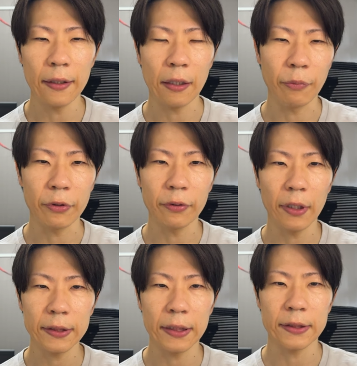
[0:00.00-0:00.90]
なんか僕
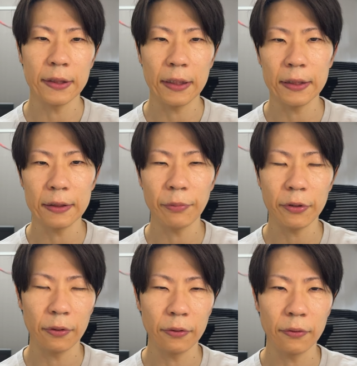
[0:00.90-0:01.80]
のアクセスに
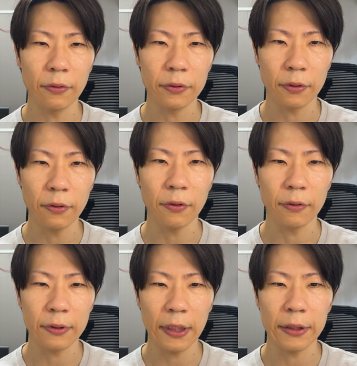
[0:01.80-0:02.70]
僕のノート
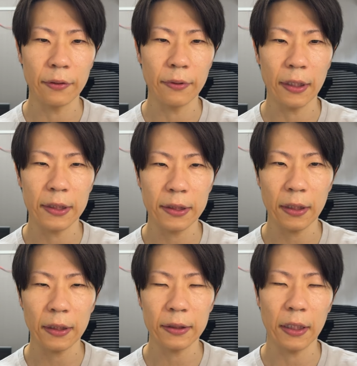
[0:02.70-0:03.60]
のタイトルが引っ
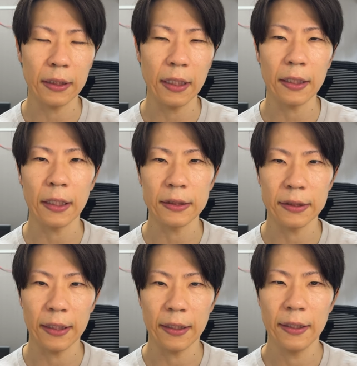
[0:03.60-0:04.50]
かかったりなんかし
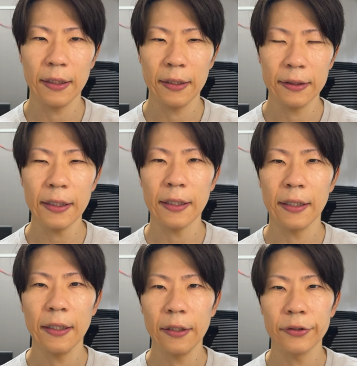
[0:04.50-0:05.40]
て、
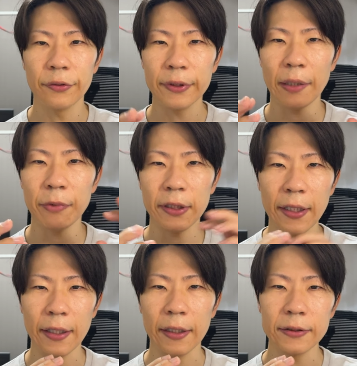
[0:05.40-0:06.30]
で、読んでみ
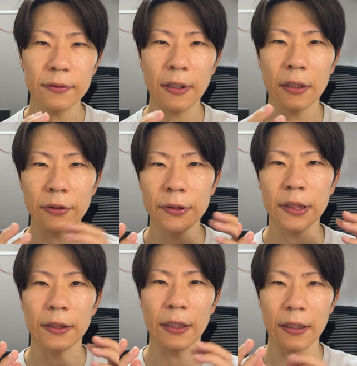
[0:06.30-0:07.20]
て、そこから読
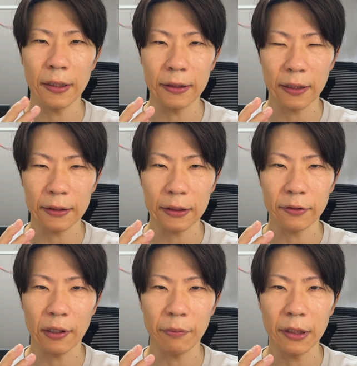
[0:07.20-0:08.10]
者になられた方
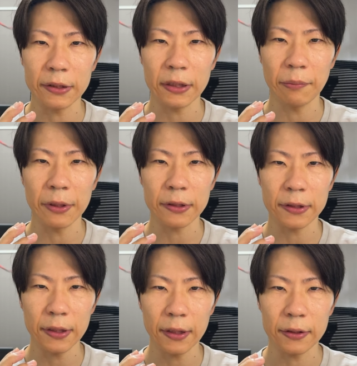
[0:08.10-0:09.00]
とかもいらっしゃいま
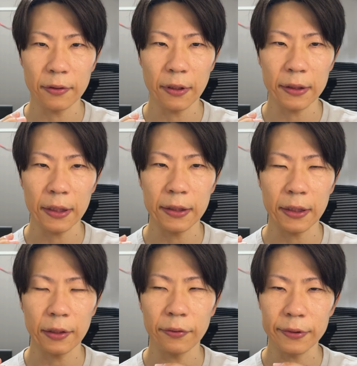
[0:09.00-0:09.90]
すし、そこから定期
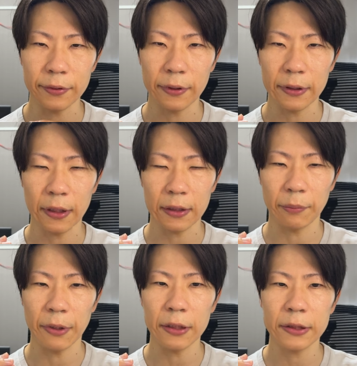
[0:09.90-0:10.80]
的に覗くなった
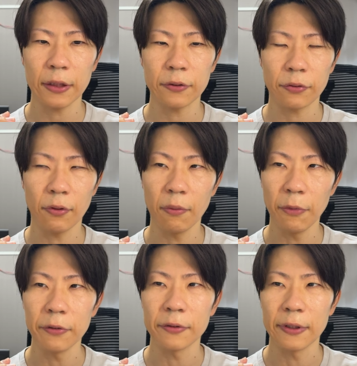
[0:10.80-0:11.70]
方もいらっしゃると
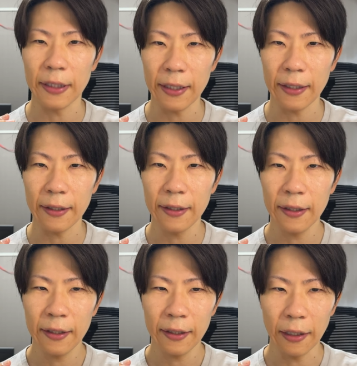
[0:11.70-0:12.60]
思うんで、
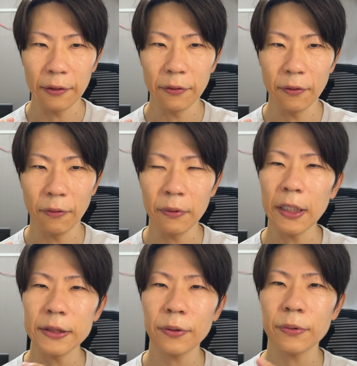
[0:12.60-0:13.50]
あの、同
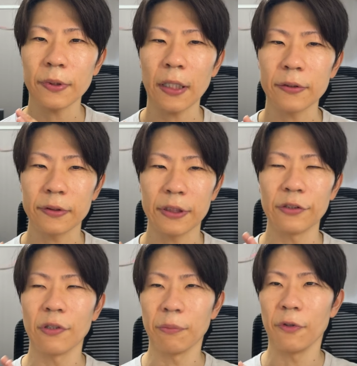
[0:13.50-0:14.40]
じこと書くって
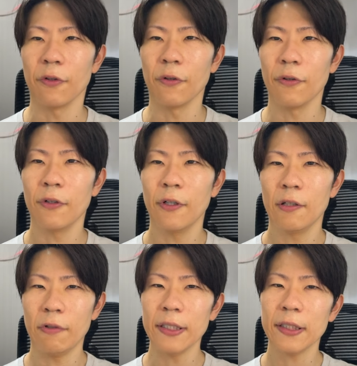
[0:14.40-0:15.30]
いうのも、
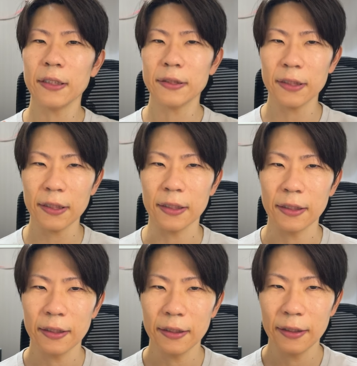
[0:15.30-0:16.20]
割か
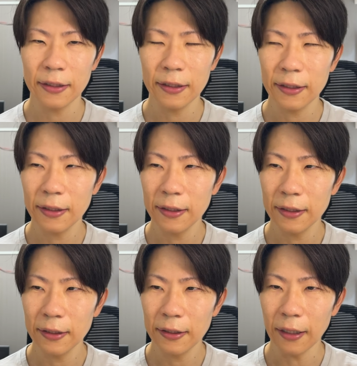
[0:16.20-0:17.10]
し、
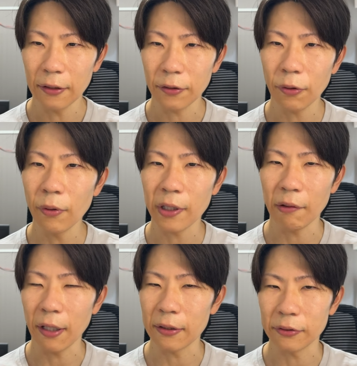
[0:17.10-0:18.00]
あの、効
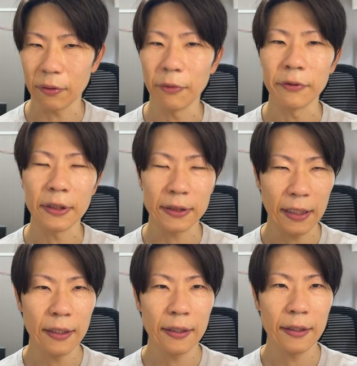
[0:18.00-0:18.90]
果はあると思うんです
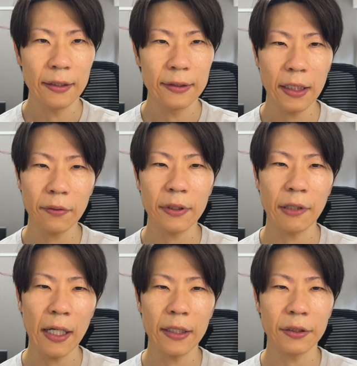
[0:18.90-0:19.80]
ね。なので、
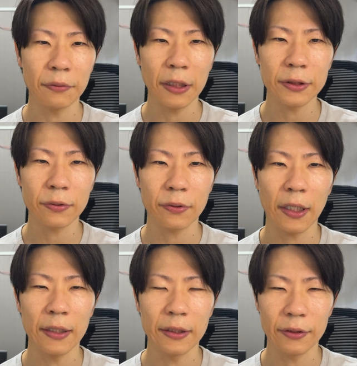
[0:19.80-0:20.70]
あえて同じこと
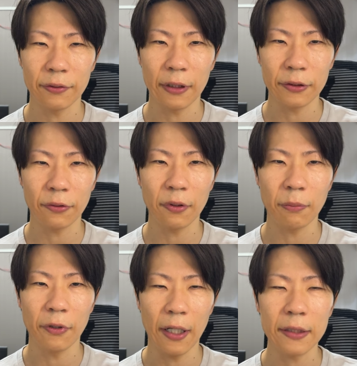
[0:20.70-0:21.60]
書いてるようなところ
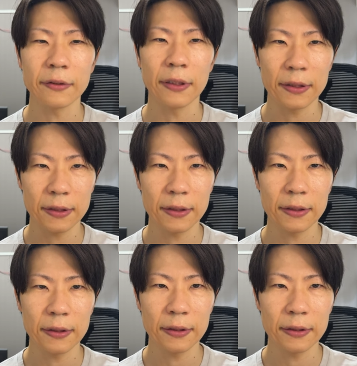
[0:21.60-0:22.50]
もあるんです。